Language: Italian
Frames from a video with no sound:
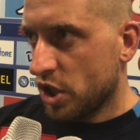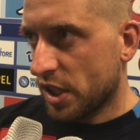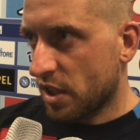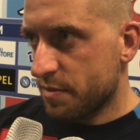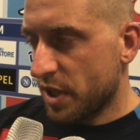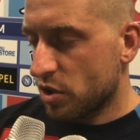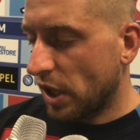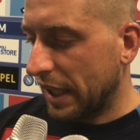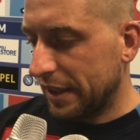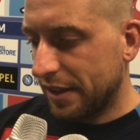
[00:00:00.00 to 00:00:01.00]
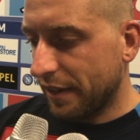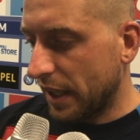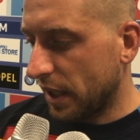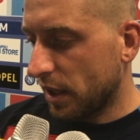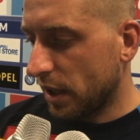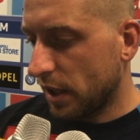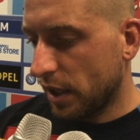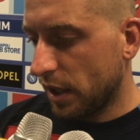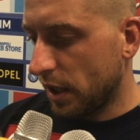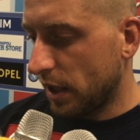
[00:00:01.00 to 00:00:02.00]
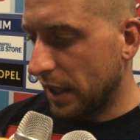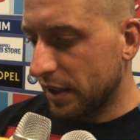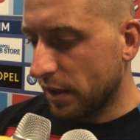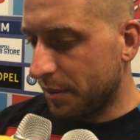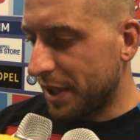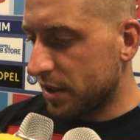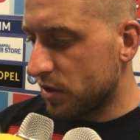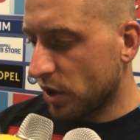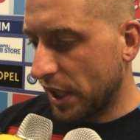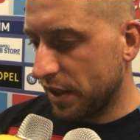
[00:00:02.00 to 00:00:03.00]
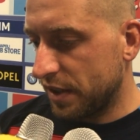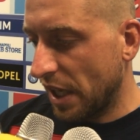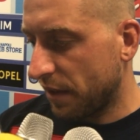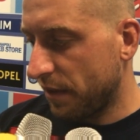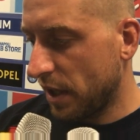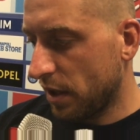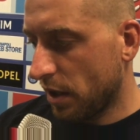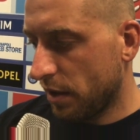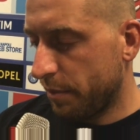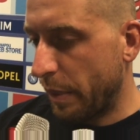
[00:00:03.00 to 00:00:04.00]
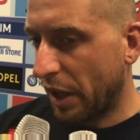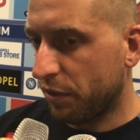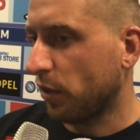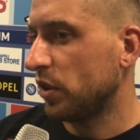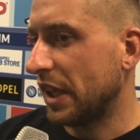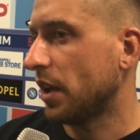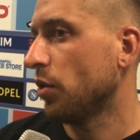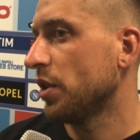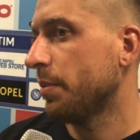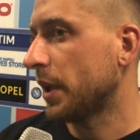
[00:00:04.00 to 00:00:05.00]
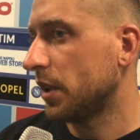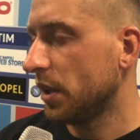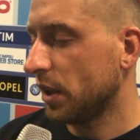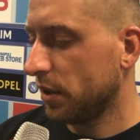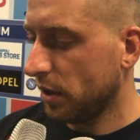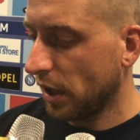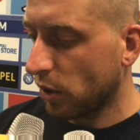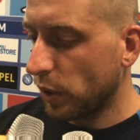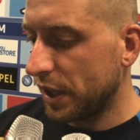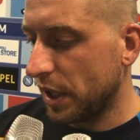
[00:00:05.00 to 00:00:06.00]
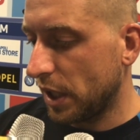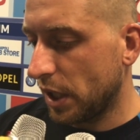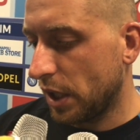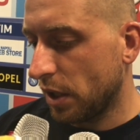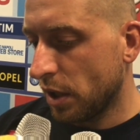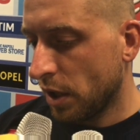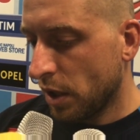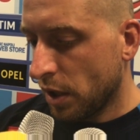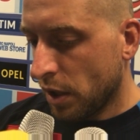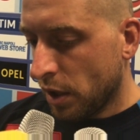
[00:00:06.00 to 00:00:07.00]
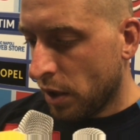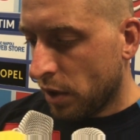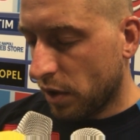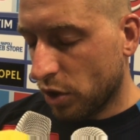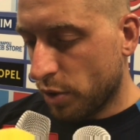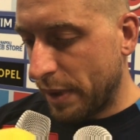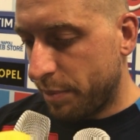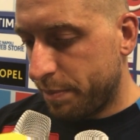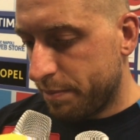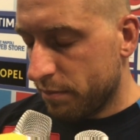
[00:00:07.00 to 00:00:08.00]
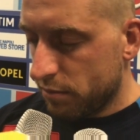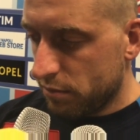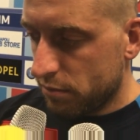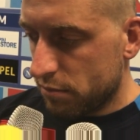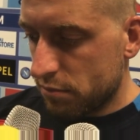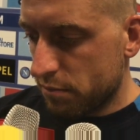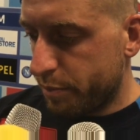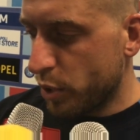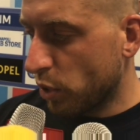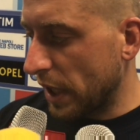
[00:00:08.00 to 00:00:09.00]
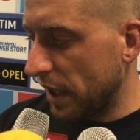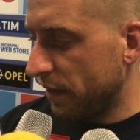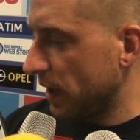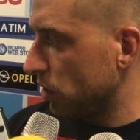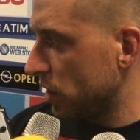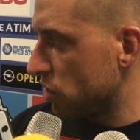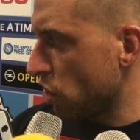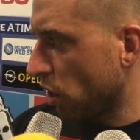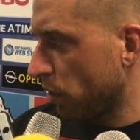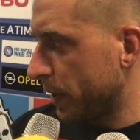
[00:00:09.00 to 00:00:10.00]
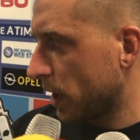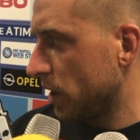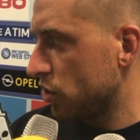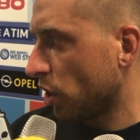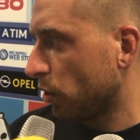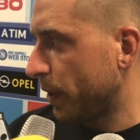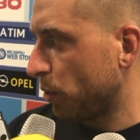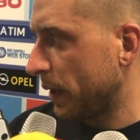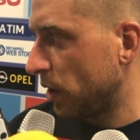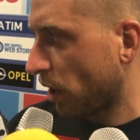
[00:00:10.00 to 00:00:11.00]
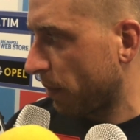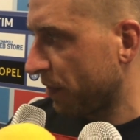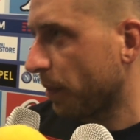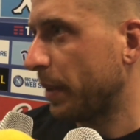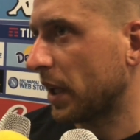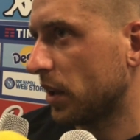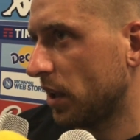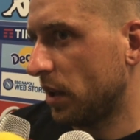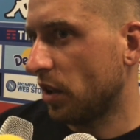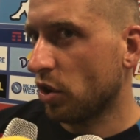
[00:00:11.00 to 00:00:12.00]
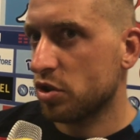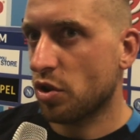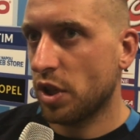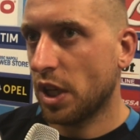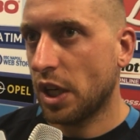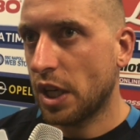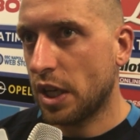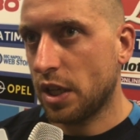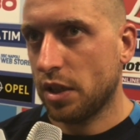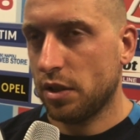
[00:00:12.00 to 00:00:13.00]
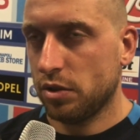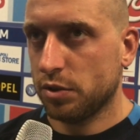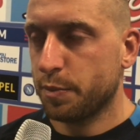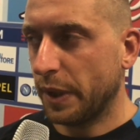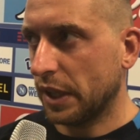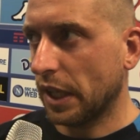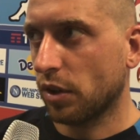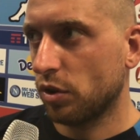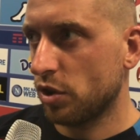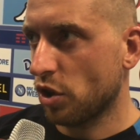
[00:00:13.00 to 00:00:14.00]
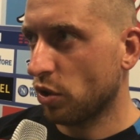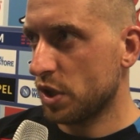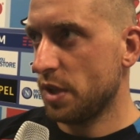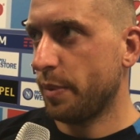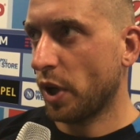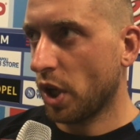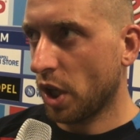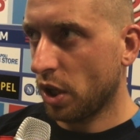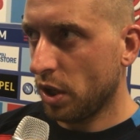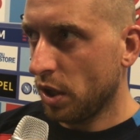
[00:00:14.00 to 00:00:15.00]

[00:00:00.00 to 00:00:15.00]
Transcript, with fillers: ci ha trasmesso la cattiveria e la determinazione che serve per affrontare ogni partita e quindi secondo me più che a livello del gioco perché il gioco bene o male oramai fa parte del nostro DNA, lo spettacolo, il gioco così, però